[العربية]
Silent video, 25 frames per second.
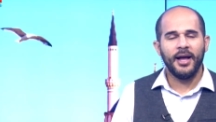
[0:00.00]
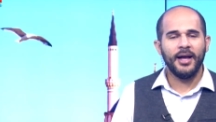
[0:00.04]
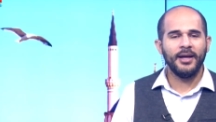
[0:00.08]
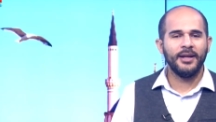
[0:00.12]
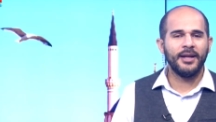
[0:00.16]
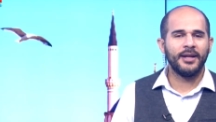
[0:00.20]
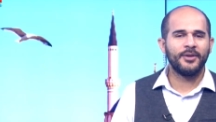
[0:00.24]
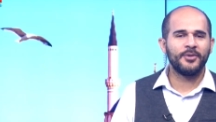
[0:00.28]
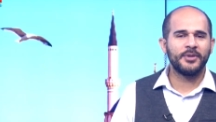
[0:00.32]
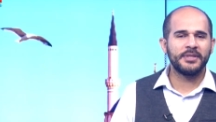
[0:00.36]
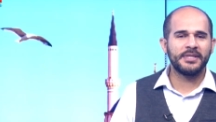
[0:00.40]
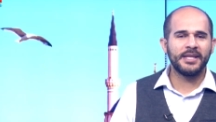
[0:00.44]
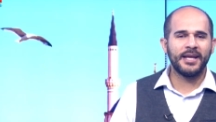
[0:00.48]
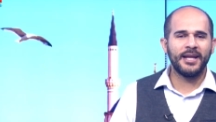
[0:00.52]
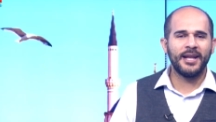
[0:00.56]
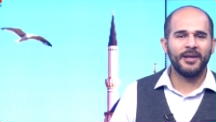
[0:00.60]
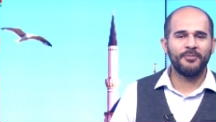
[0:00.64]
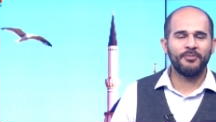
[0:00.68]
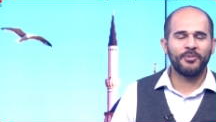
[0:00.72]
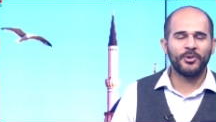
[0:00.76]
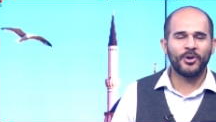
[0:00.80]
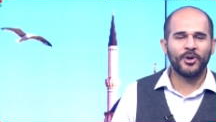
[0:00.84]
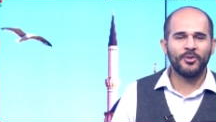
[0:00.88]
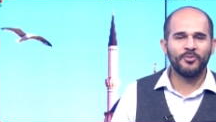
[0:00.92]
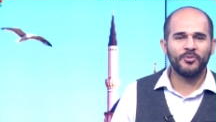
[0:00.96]
اهلا
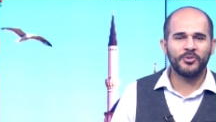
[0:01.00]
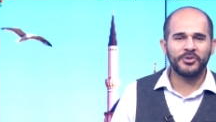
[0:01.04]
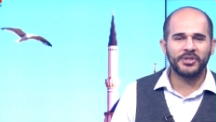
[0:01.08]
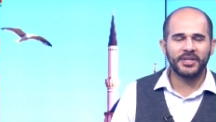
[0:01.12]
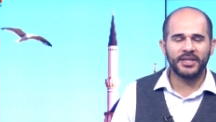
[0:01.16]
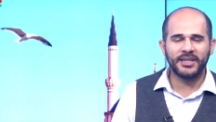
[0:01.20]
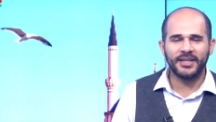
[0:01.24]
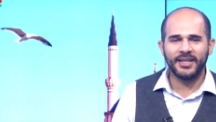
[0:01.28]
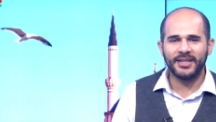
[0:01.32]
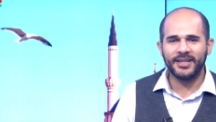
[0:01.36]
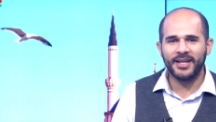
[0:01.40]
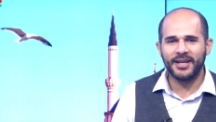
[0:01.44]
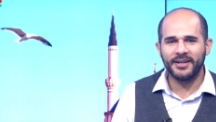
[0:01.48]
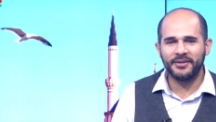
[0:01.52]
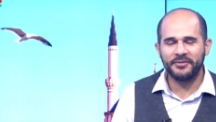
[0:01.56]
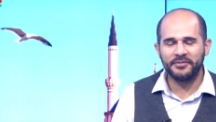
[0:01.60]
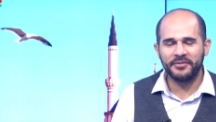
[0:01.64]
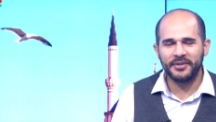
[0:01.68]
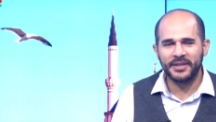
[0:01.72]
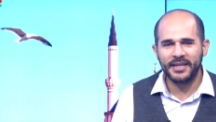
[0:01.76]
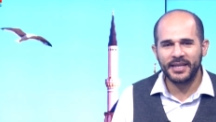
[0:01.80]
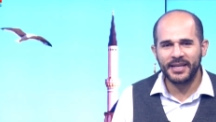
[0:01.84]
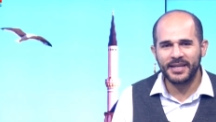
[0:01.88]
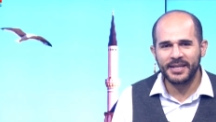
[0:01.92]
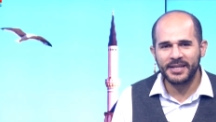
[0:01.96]
وسهلا بكم مجددا
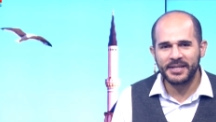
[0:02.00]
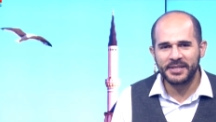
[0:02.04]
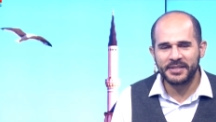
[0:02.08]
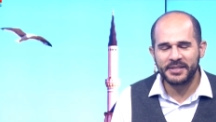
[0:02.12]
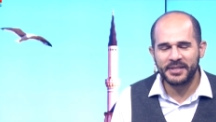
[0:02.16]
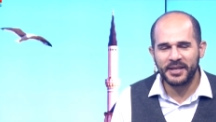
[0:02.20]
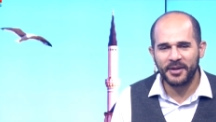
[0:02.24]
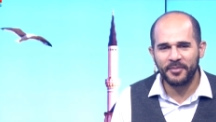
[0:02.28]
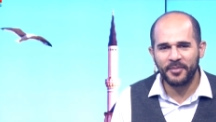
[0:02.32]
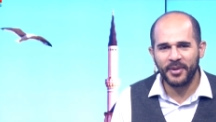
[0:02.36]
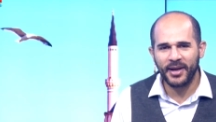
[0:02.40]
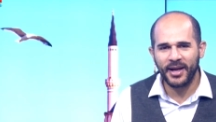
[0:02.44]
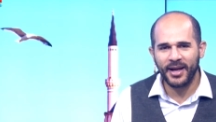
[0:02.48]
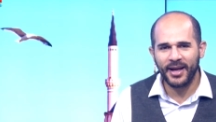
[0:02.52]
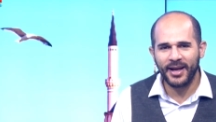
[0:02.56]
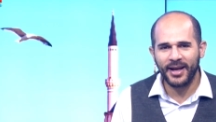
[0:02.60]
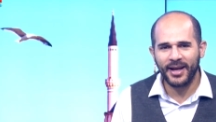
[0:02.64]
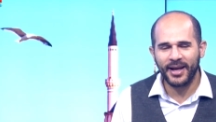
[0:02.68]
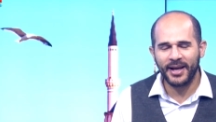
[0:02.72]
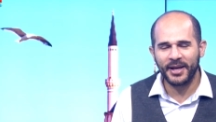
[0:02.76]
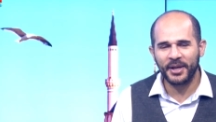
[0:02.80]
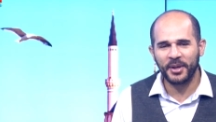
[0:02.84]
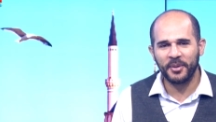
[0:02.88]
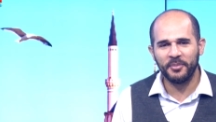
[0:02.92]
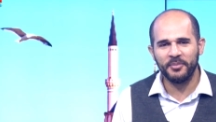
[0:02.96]
في
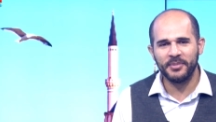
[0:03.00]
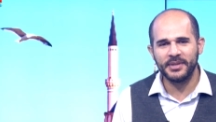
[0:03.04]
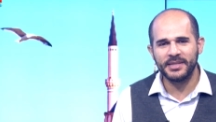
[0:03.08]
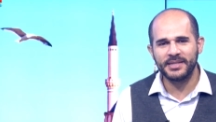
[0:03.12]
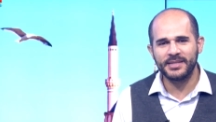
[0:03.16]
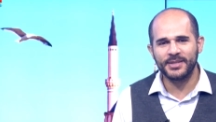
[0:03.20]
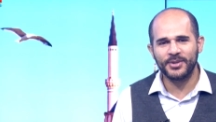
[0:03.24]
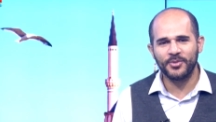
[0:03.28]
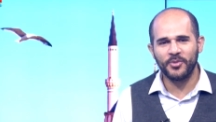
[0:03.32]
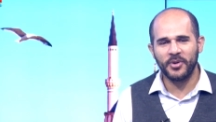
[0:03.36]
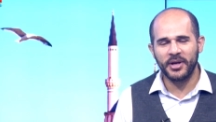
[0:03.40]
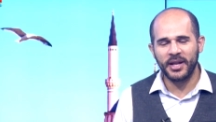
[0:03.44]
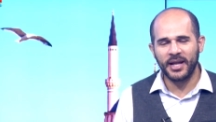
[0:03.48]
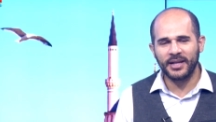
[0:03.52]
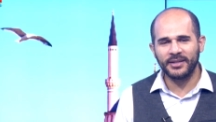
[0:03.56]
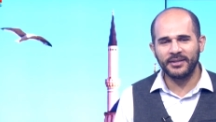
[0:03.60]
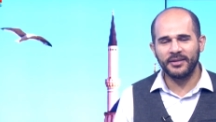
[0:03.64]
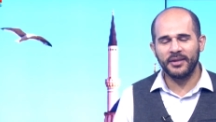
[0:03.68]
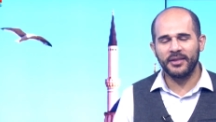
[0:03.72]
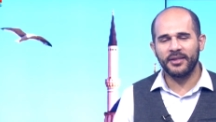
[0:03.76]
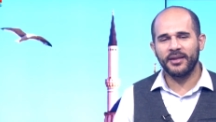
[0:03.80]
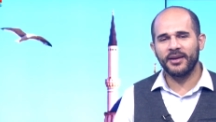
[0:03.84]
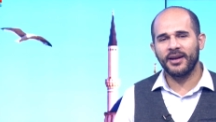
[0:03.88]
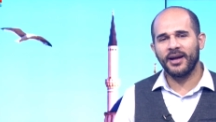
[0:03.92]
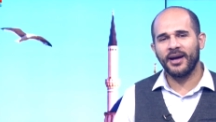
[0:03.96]
صباحك مسك
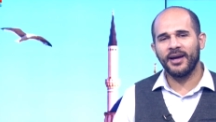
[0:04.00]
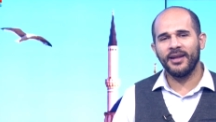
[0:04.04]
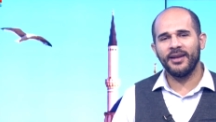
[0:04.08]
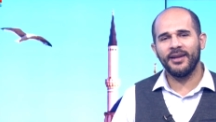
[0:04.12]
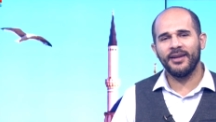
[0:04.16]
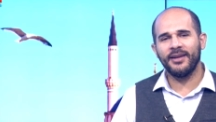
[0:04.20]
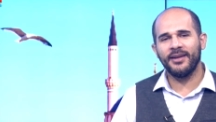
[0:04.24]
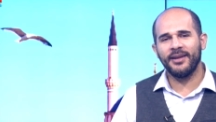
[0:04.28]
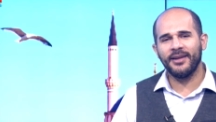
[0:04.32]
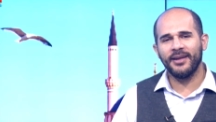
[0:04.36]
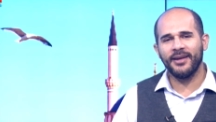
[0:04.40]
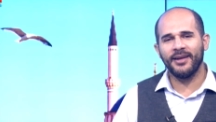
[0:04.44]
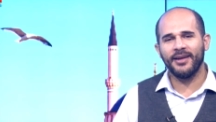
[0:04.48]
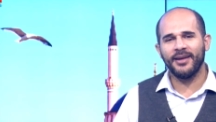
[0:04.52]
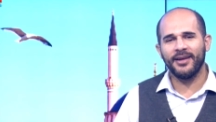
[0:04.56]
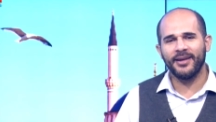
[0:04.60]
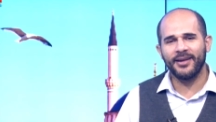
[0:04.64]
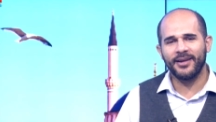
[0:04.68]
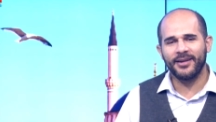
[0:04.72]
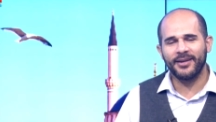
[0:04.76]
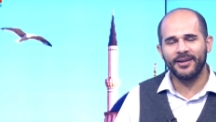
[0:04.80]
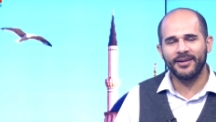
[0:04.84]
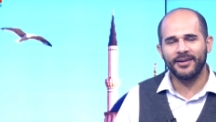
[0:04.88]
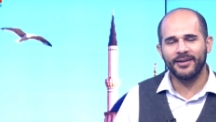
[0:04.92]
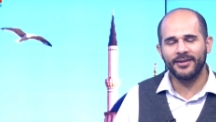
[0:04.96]
ونعتذر
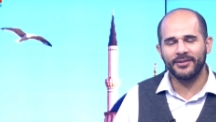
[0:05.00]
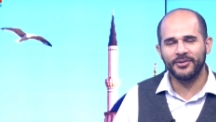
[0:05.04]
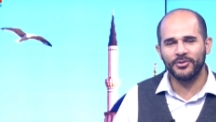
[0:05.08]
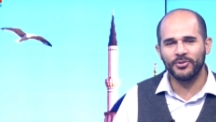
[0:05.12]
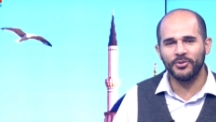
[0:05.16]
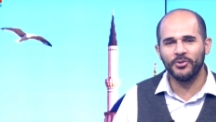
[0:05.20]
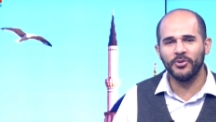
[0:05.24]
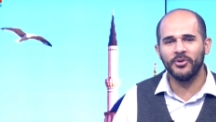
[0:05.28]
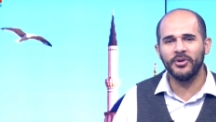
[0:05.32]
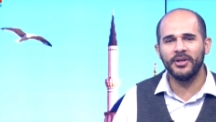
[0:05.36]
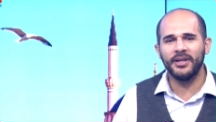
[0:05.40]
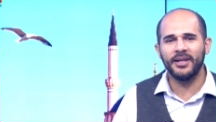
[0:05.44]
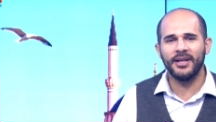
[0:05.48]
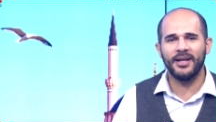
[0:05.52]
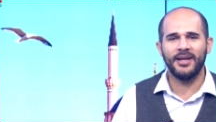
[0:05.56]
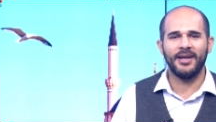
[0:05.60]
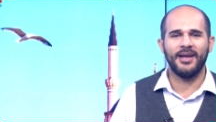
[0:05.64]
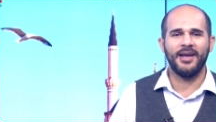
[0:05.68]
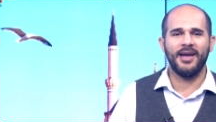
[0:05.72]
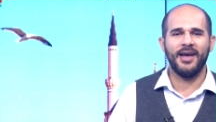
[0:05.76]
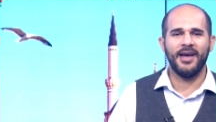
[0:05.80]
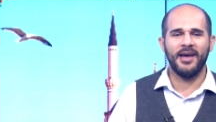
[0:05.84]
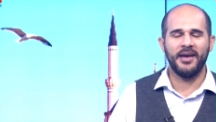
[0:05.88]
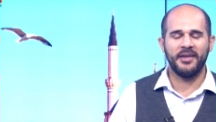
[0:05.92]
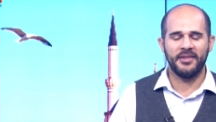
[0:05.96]
على طول
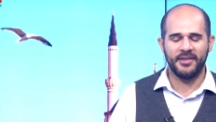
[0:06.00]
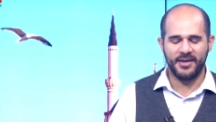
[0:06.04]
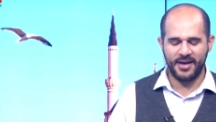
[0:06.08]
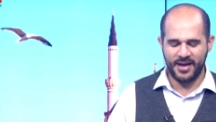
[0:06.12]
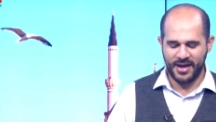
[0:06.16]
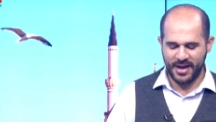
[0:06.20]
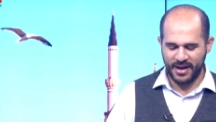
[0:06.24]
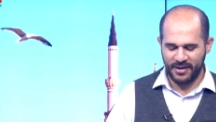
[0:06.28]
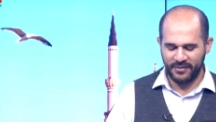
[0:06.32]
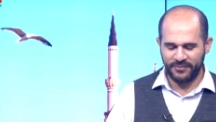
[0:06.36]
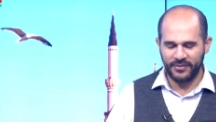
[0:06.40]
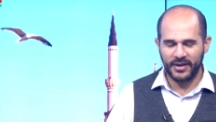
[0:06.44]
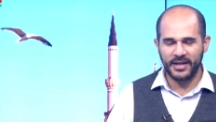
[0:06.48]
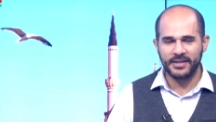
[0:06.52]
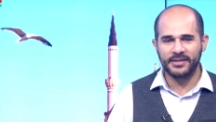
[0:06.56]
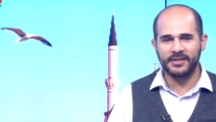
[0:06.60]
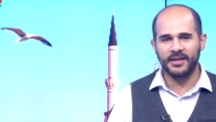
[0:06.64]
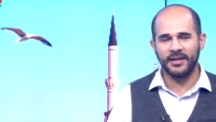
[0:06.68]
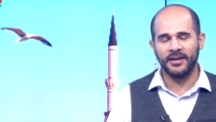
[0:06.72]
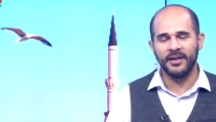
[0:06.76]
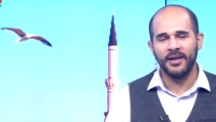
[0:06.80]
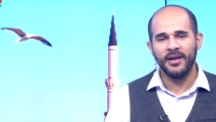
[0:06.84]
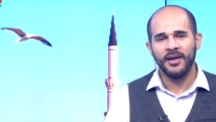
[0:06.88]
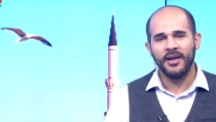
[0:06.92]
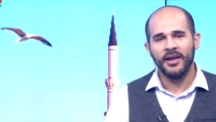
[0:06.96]
هذا
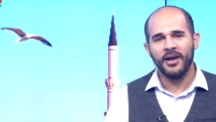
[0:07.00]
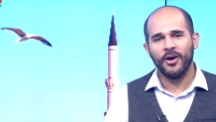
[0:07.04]
الفاصل